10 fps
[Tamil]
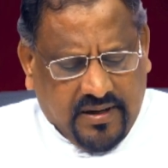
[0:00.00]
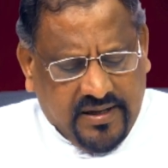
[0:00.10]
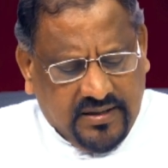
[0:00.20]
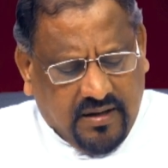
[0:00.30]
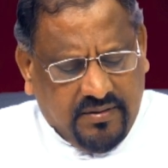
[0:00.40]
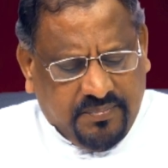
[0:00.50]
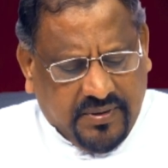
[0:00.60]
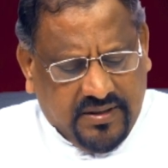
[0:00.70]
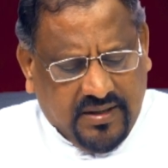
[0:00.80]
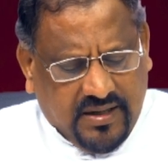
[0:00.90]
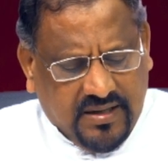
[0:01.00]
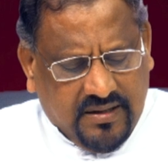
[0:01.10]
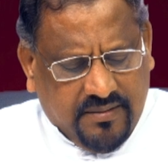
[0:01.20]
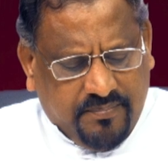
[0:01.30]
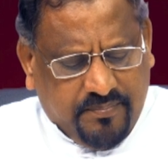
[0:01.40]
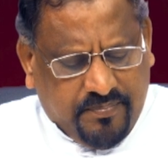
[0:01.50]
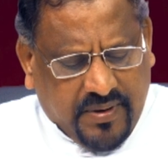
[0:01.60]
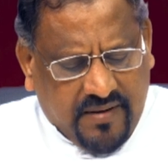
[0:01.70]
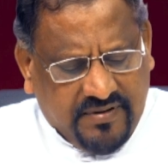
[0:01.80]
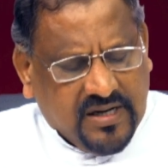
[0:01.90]
ஐந்தாவது பகுதியாக
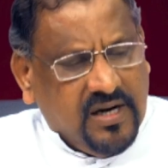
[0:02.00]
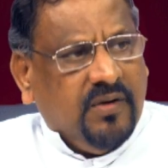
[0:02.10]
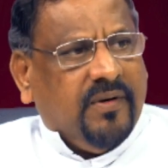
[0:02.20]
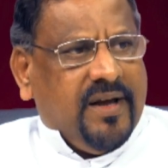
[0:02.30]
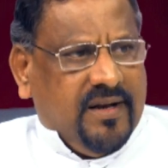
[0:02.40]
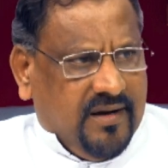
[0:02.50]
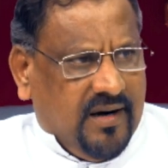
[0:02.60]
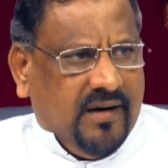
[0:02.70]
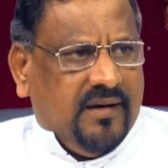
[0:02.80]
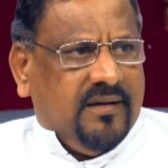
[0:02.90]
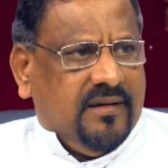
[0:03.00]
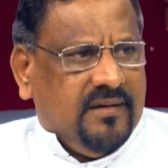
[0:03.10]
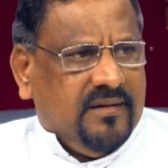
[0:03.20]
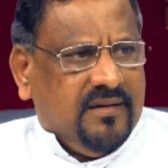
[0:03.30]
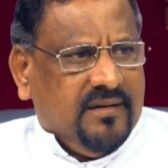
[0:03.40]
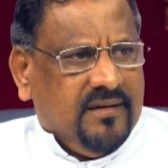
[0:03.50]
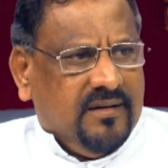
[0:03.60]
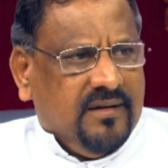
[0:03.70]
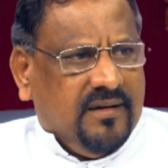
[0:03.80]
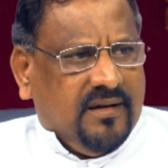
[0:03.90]
பாவக்கழுவாய் நாள்
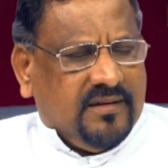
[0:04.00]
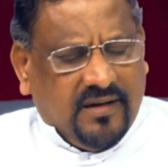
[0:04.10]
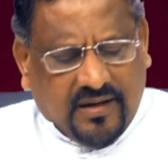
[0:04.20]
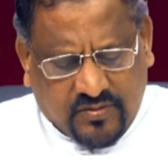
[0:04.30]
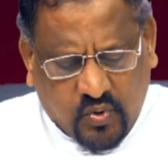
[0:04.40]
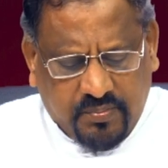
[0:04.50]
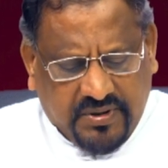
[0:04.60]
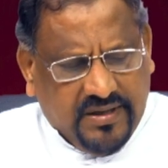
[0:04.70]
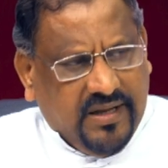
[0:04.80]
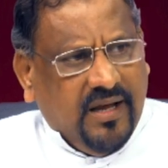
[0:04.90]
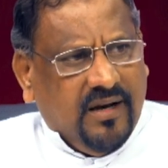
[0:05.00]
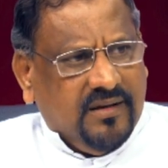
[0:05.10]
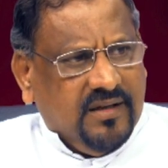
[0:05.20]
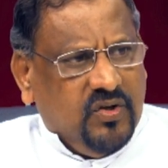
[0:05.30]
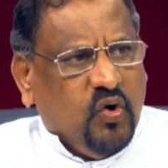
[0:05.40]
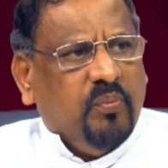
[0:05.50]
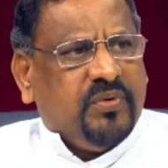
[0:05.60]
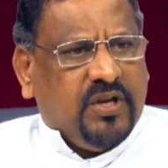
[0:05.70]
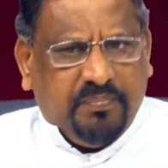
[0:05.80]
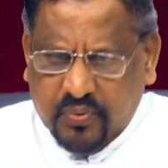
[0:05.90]
தான் அட்டோன்மெண்ட் டே அல்லது யோம்
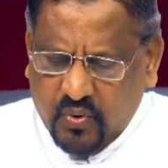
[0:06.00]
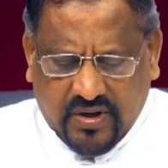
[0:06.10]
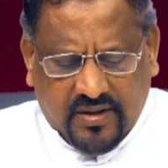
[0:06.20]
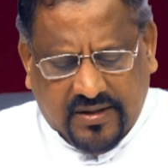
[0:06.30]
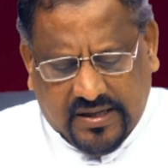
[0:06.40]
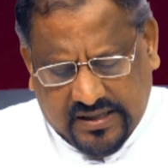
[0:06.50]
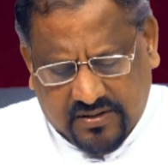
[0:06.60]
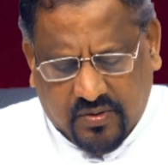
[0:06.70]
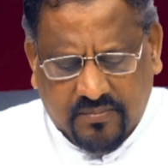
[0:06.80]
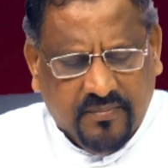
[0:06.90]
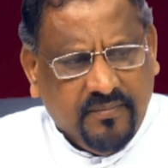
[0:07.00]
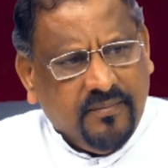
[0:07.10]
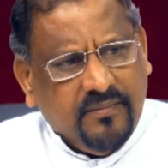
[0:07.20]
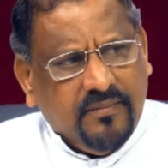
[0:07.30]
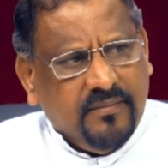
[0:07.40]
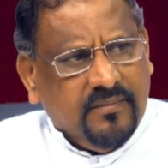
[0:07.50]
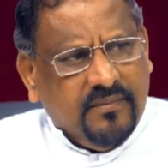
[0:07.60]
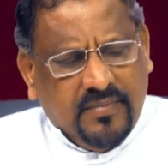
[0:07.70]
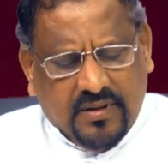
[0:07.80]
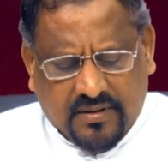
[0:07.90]
கிப்பூர் என்று அழைக்கிறோம்
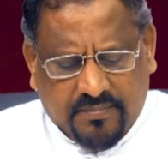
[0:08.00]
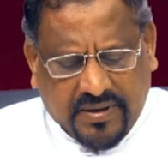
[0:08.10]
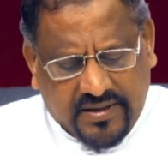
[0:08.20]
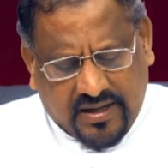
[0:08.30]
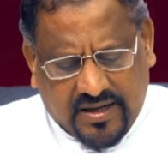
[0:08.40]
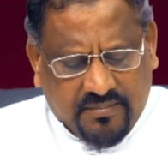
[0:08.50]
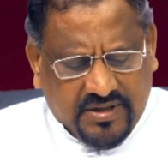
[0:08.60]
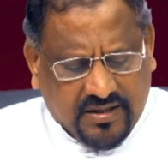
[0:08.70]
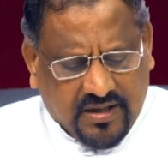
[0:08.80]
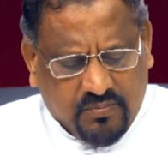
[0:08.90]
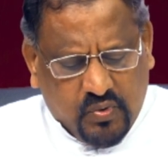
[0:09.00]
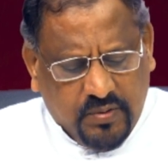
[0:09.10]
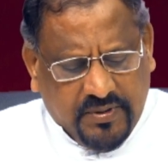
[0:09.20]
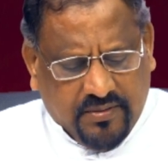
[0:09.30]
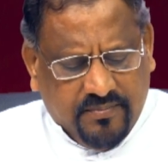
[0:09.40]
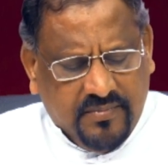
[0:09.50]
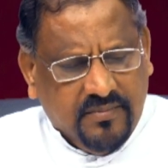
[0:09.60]
பதினாறாம் அதிகாரம் முழுமையும்